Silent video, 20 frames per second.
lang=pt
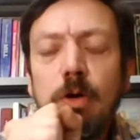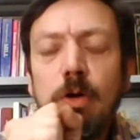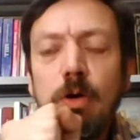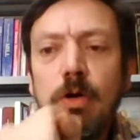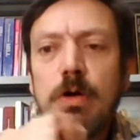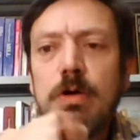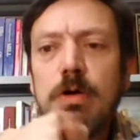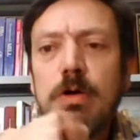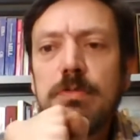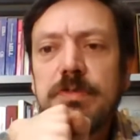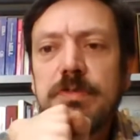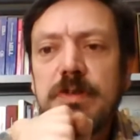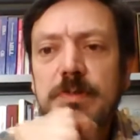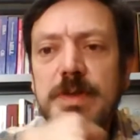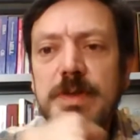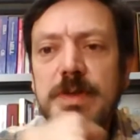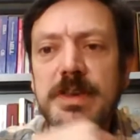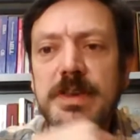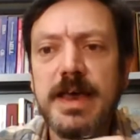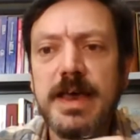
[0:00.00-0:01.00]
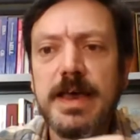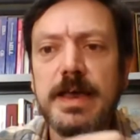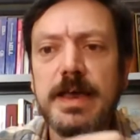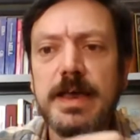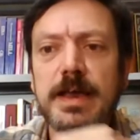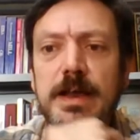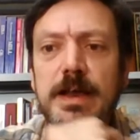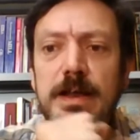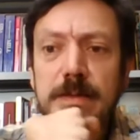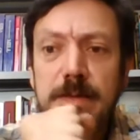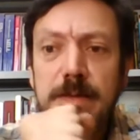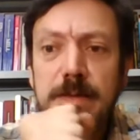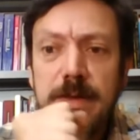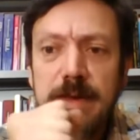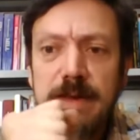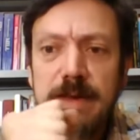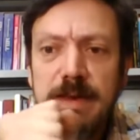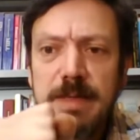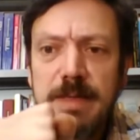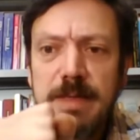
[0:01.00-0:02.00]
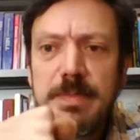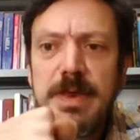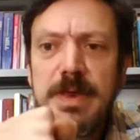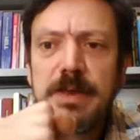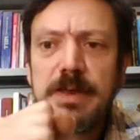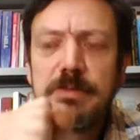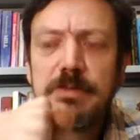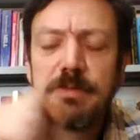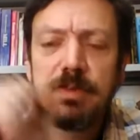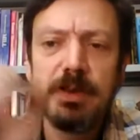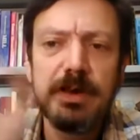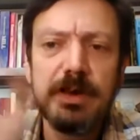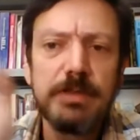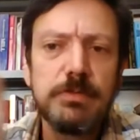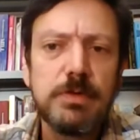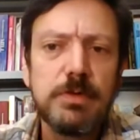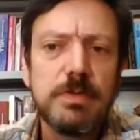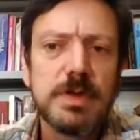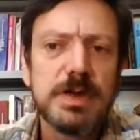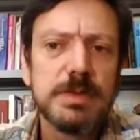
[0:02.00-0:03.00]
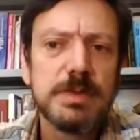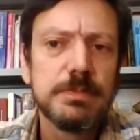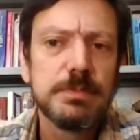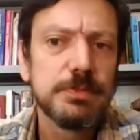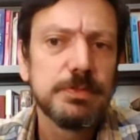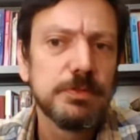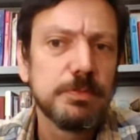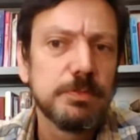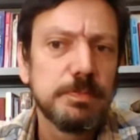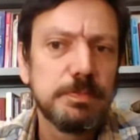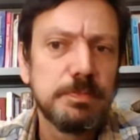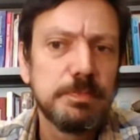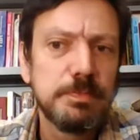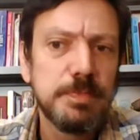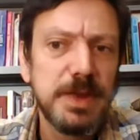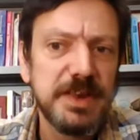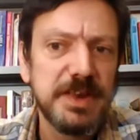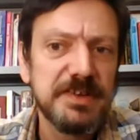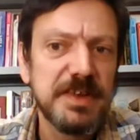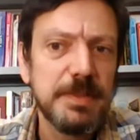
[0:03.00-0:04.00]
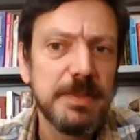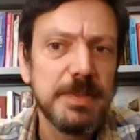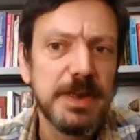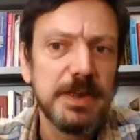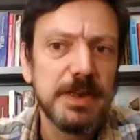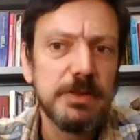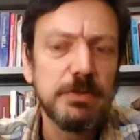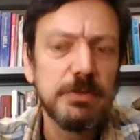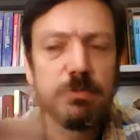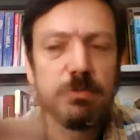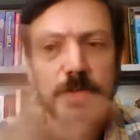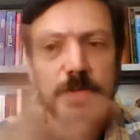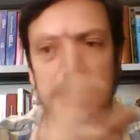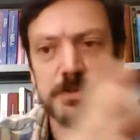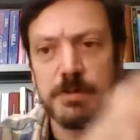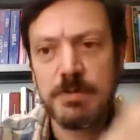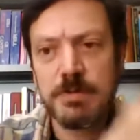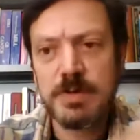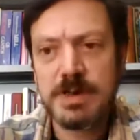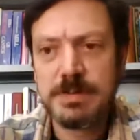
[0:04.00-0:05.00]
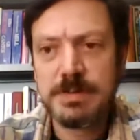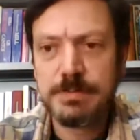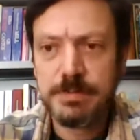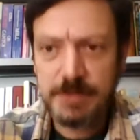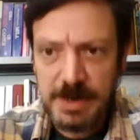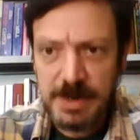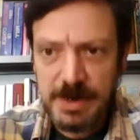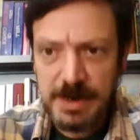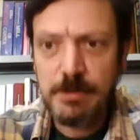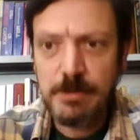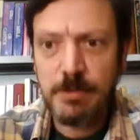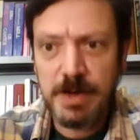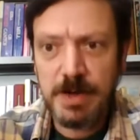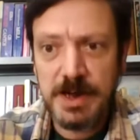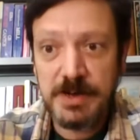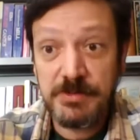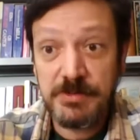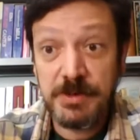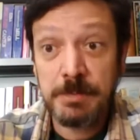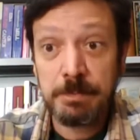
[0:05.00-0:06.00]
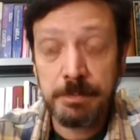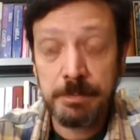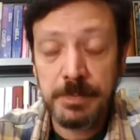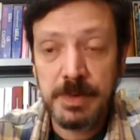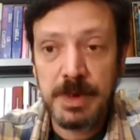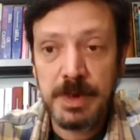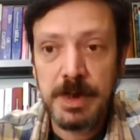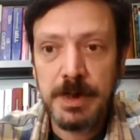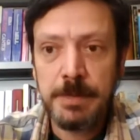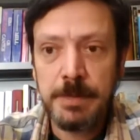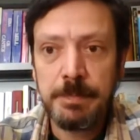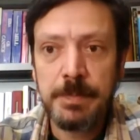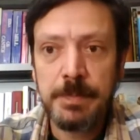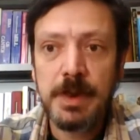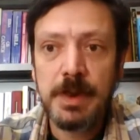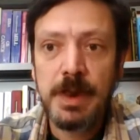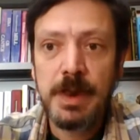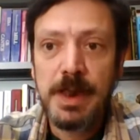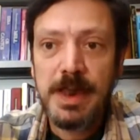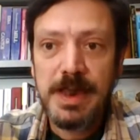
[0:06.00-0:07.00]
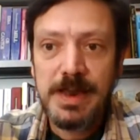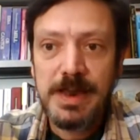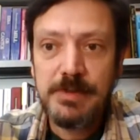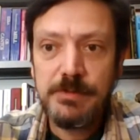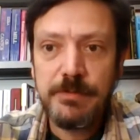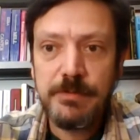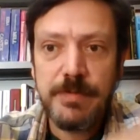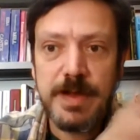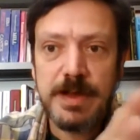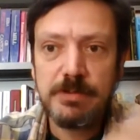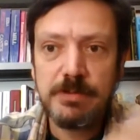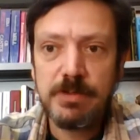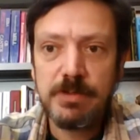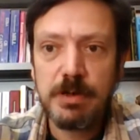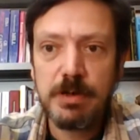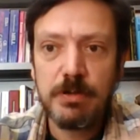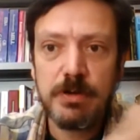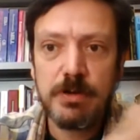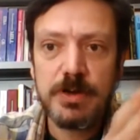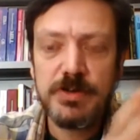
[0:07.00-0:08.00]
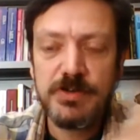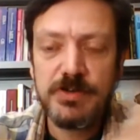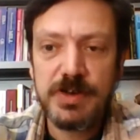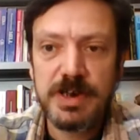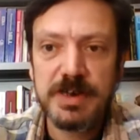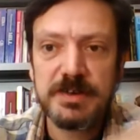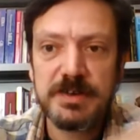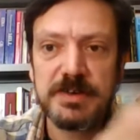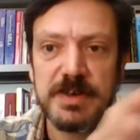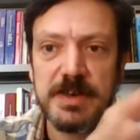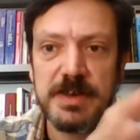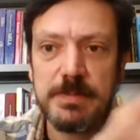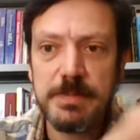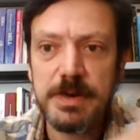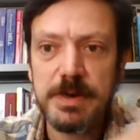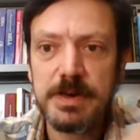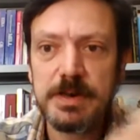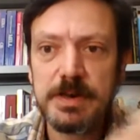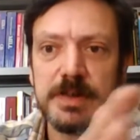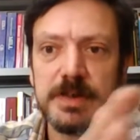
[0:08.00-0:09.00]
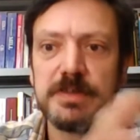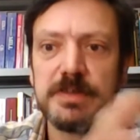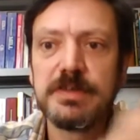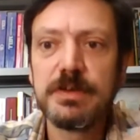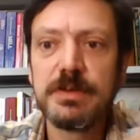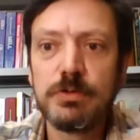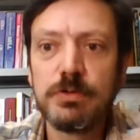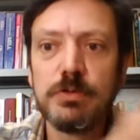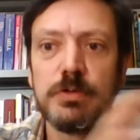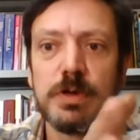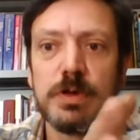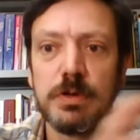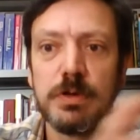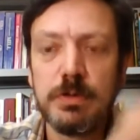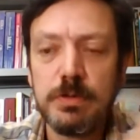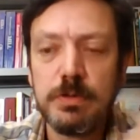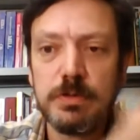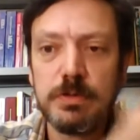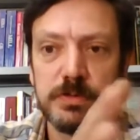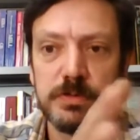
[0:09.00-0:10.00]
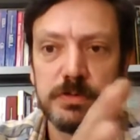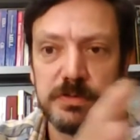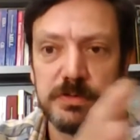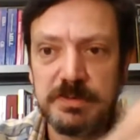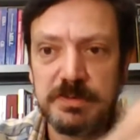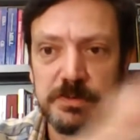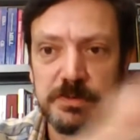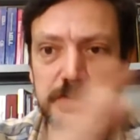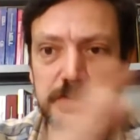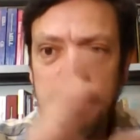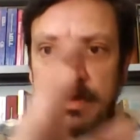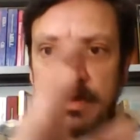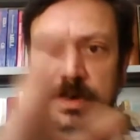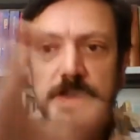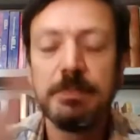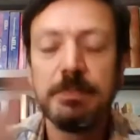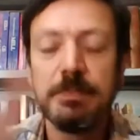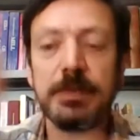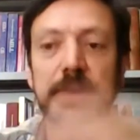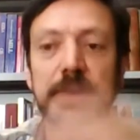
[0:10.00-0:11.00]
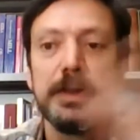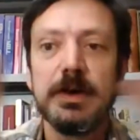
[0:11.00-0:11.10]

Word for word: logos é uma ideia que remete tanto ao campo do pensamento quanto ao campo da linguagem. Tá? E de fato a lógica sempre transitou ao longo de sua história